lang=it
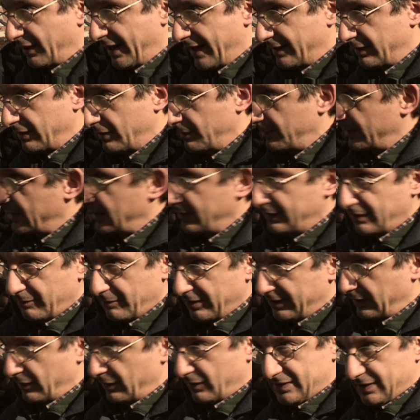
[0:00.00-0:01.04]
reddito, perché
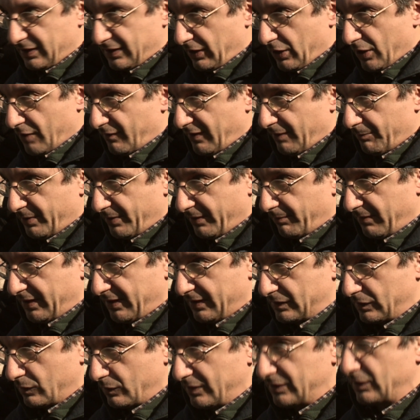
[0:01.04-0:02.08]
altrimenti non si rinnova il
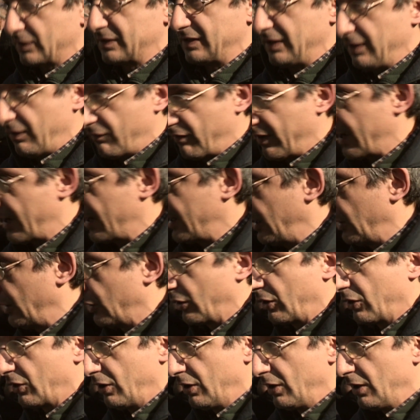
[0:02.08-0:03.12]
permesso. Questo significa che
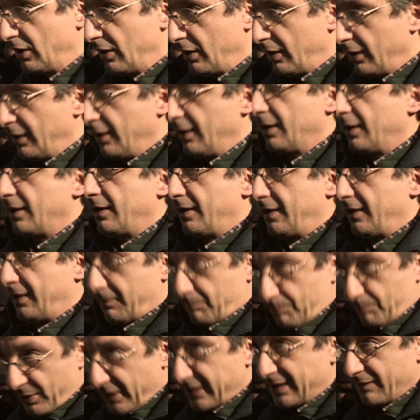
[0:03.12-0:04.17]
loro eh,
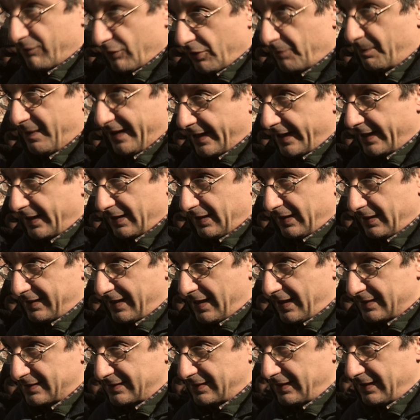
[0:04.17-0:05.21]
poi devono pagare delle
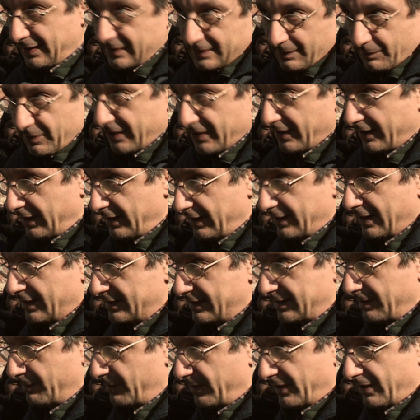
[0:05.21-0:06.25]
tasse, sapete che le
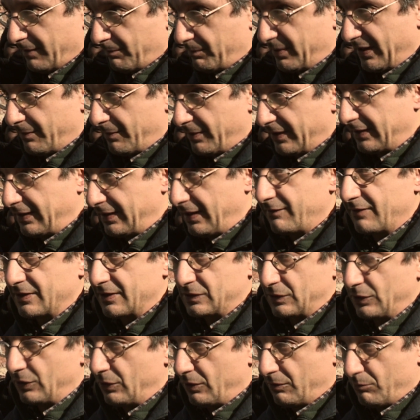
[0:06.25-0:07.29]
tasse per, per la partita IVA
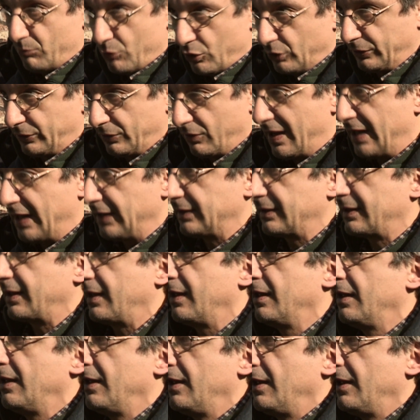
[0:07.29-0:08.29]
sono molto alte.